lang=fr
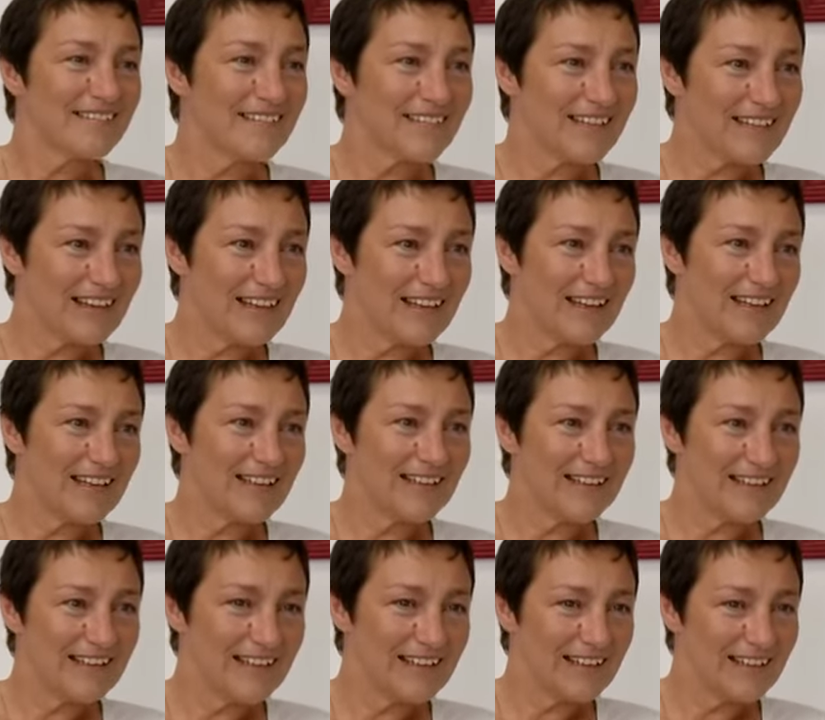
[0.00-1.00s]
Ça a
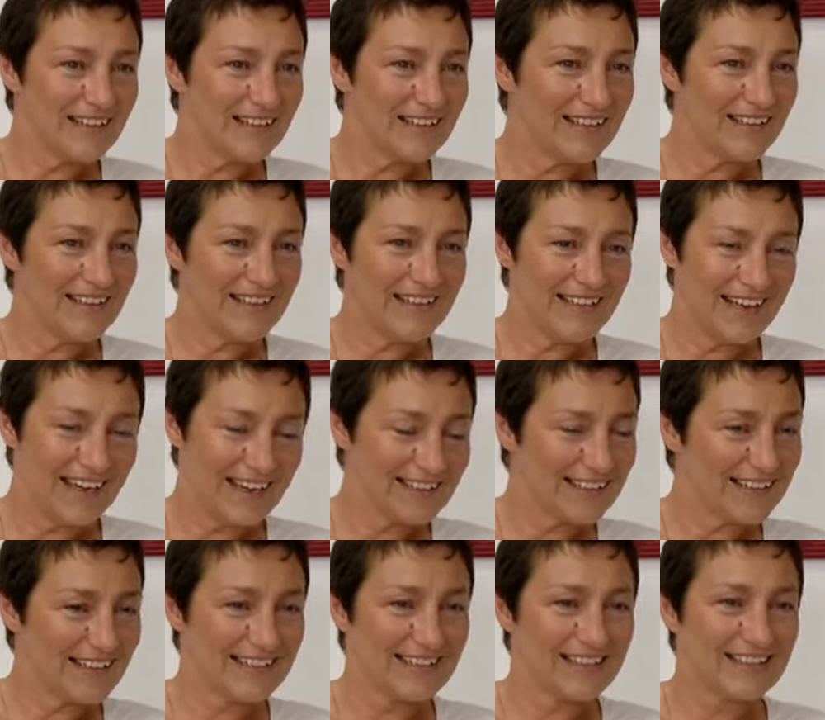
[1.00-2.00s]
été délicat,
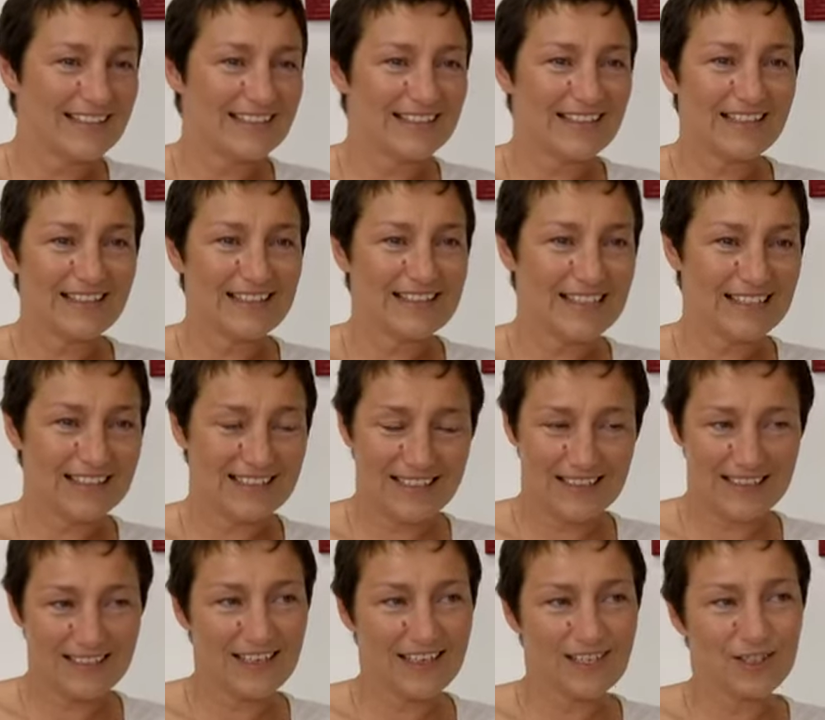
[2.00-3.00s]
c'est un
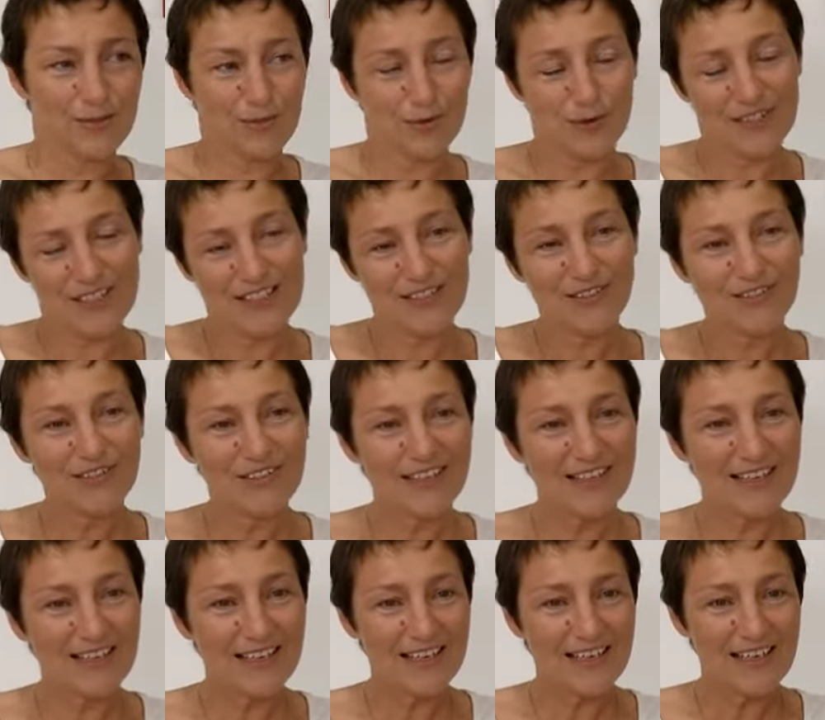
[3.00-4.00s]
certain, explosif.
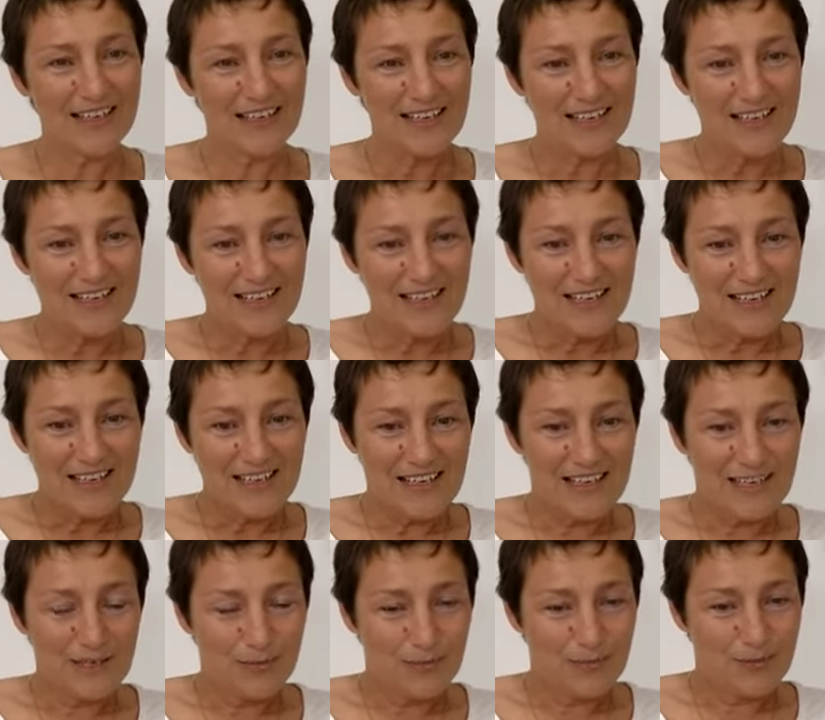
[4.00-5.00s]

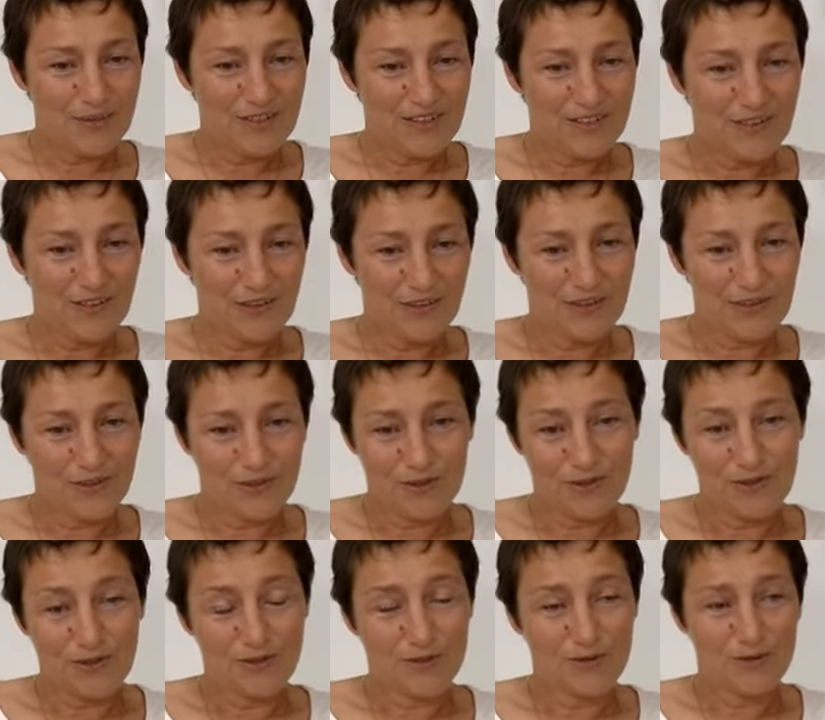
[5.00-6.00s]
Et puis dans le
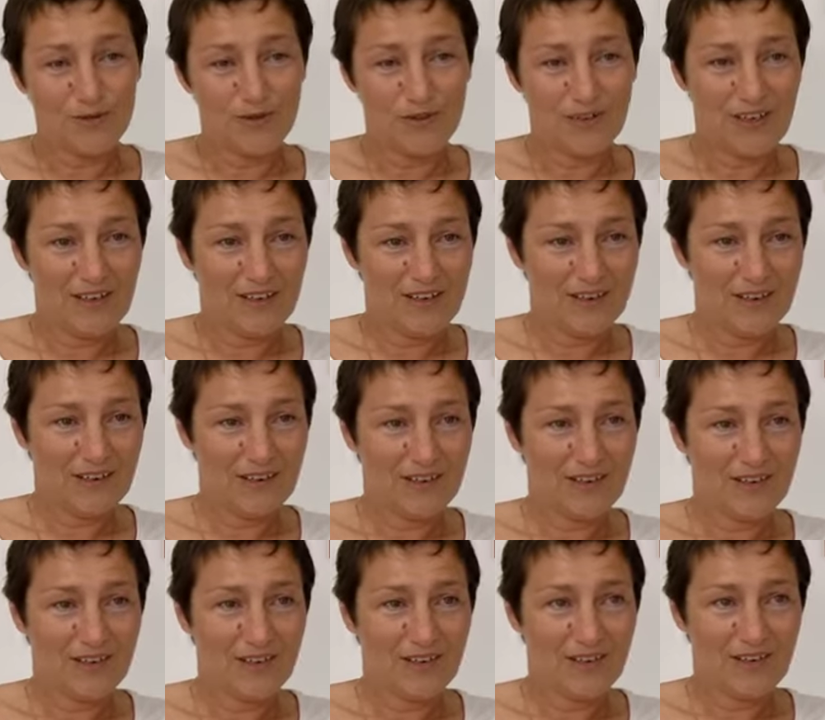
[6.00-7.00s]
sens où on
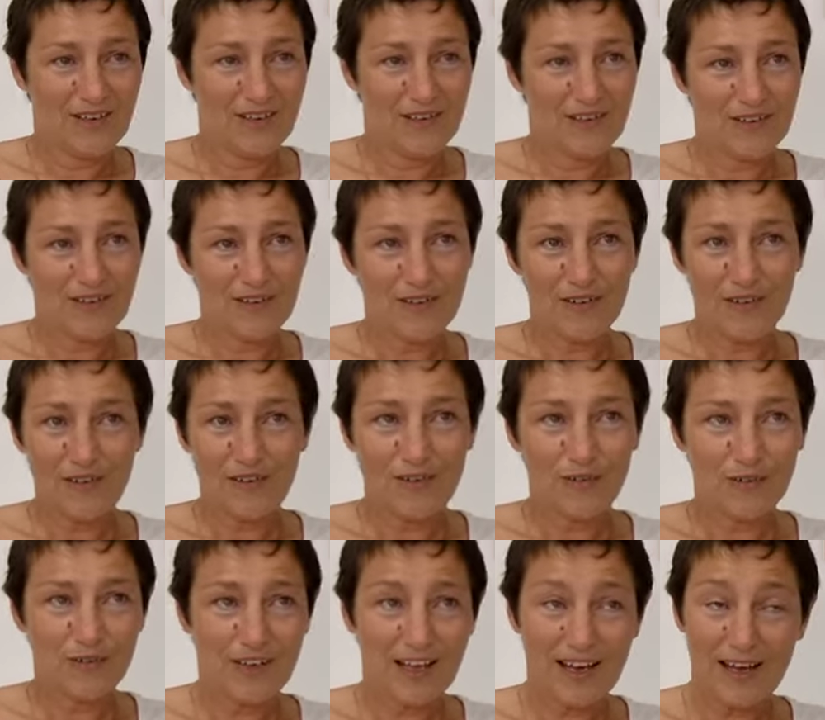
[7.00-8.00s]
a
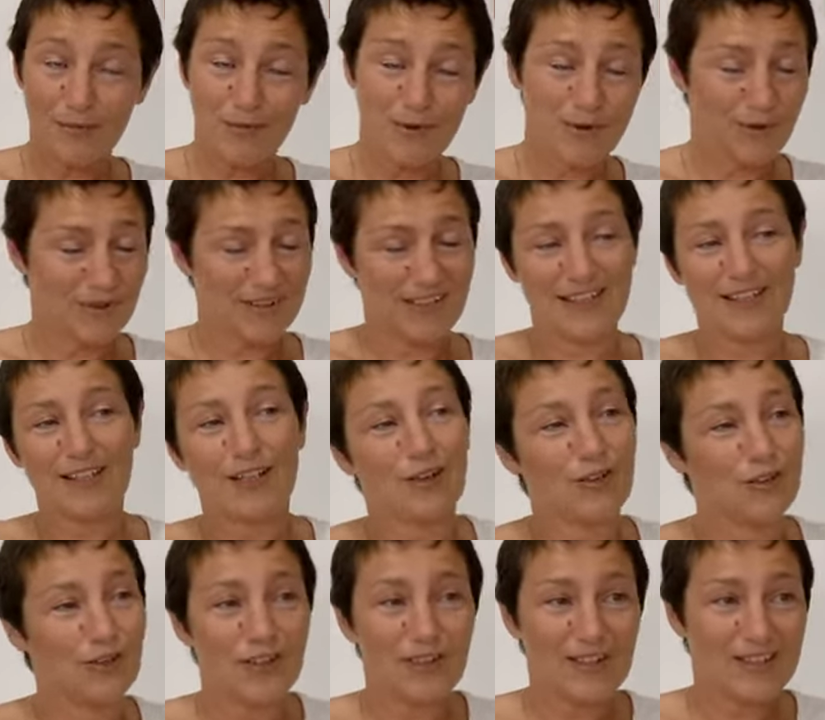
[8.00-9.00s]
un besoin
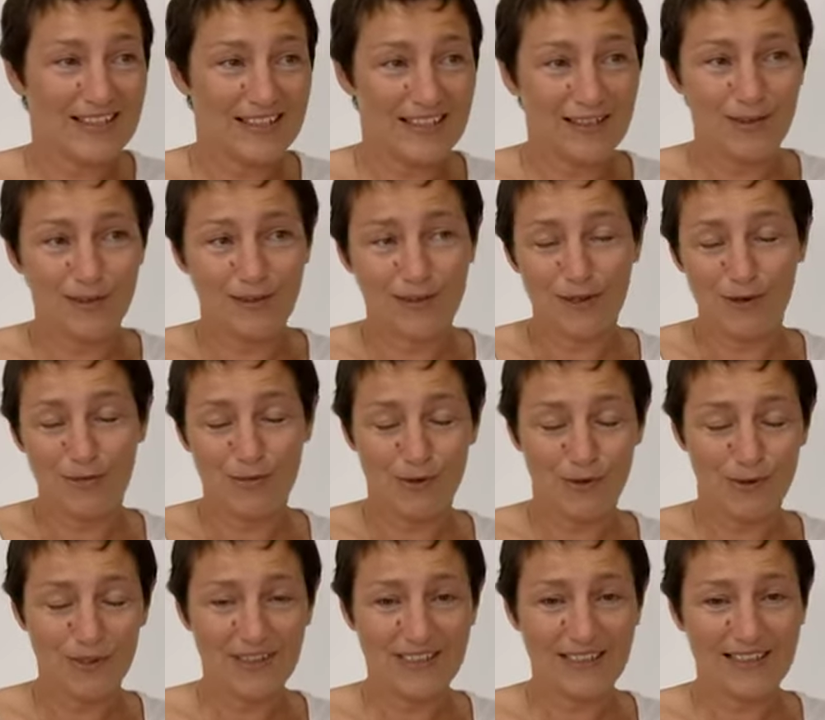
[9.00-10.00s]
d'extérioriser l'une comme
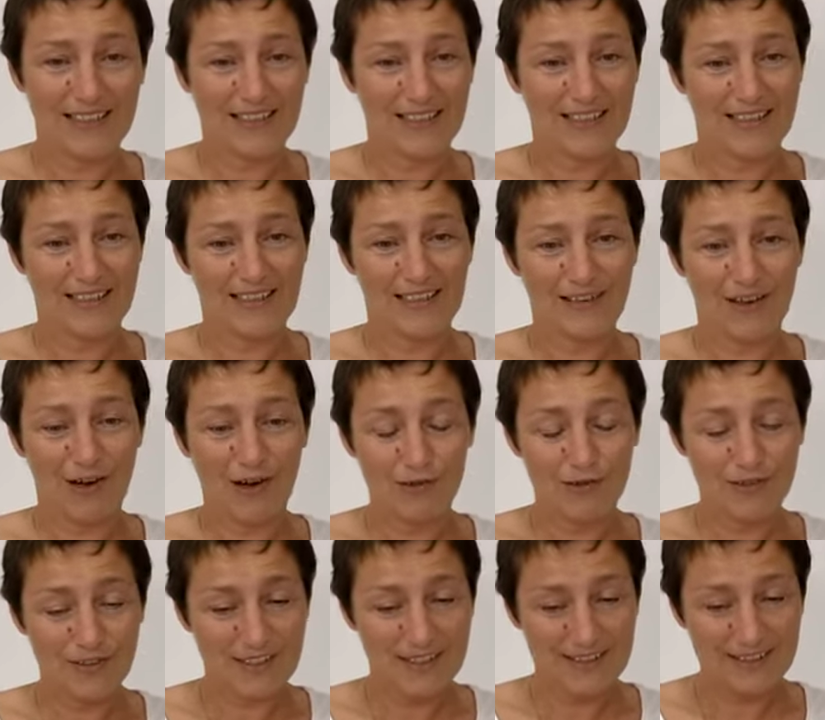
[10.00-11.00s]
l'autre. Et en
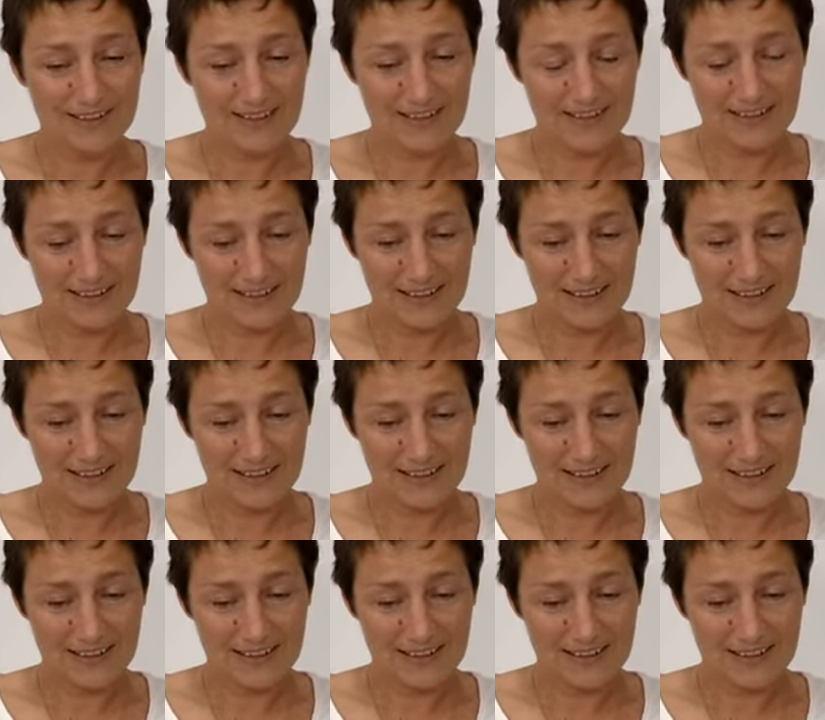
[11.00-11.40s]
fait...